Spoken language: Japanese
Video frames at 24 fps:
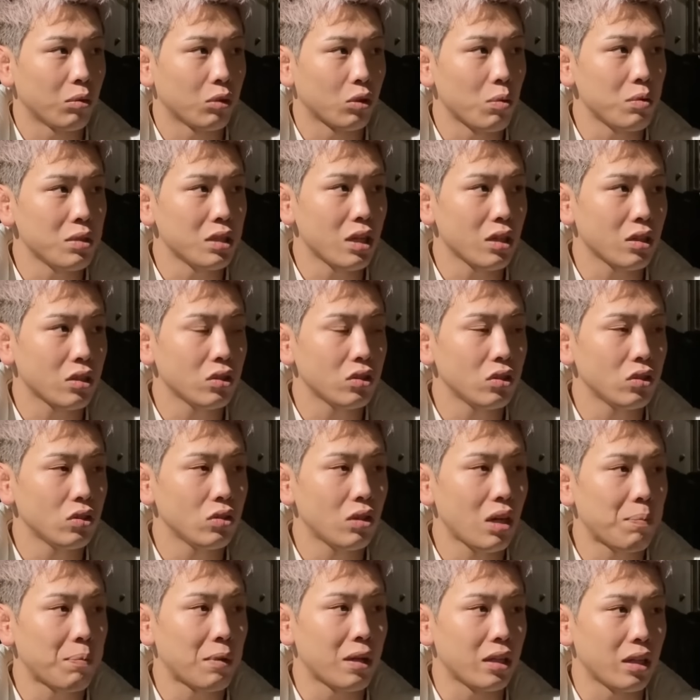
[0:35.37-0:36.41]
富澤君は
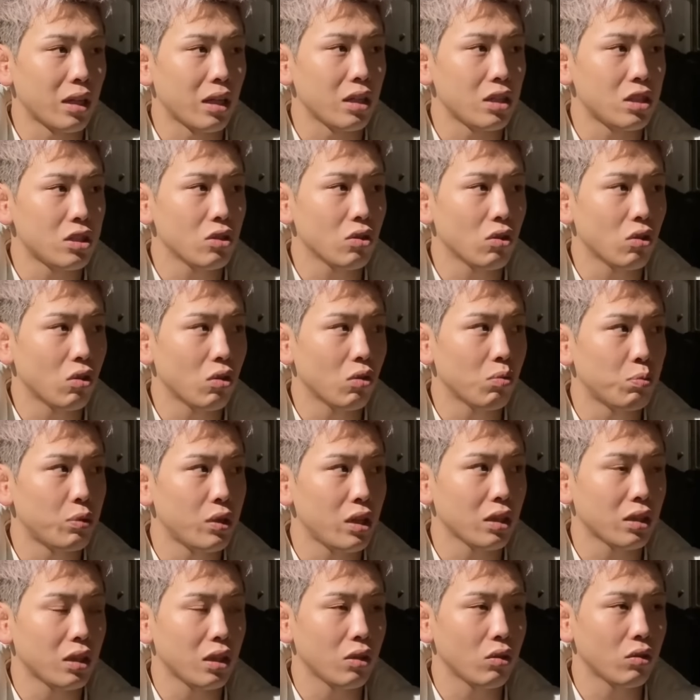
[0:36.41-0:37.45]
やっぱりね一応
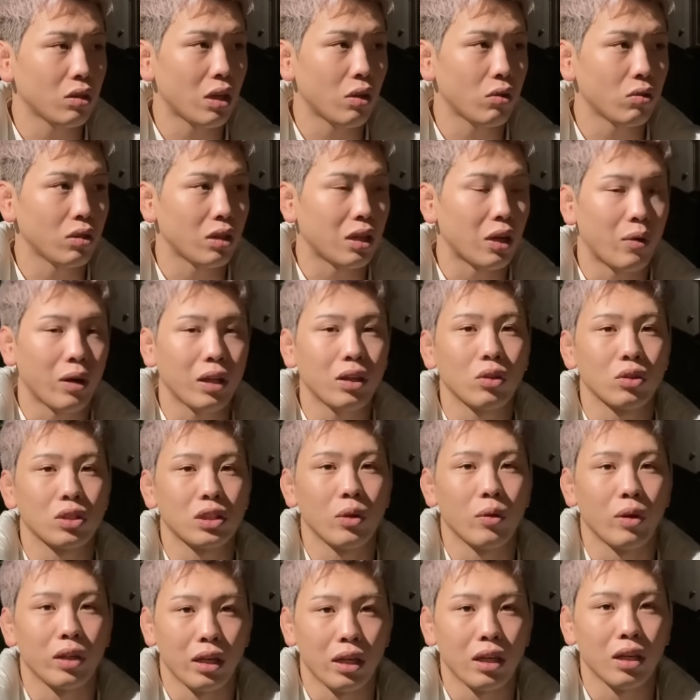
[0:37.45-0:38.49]
ブレイキングダウン側として
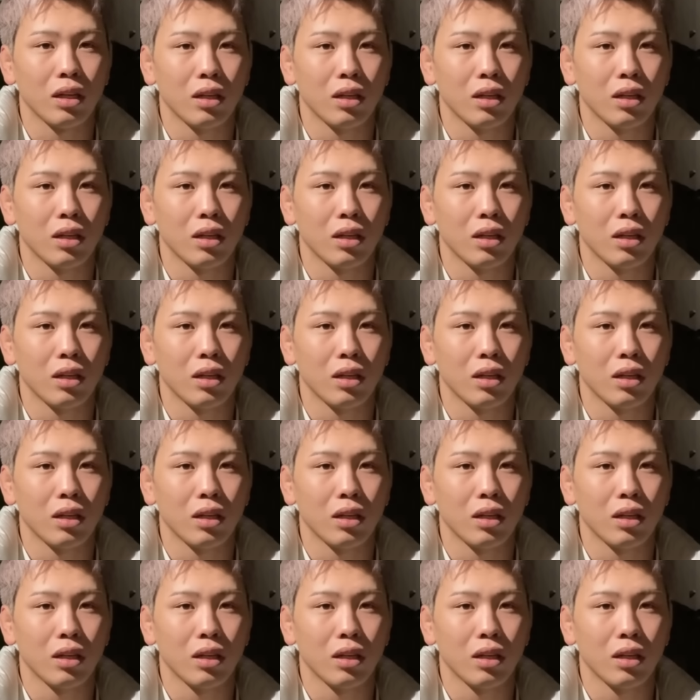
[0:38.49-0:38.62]
はね、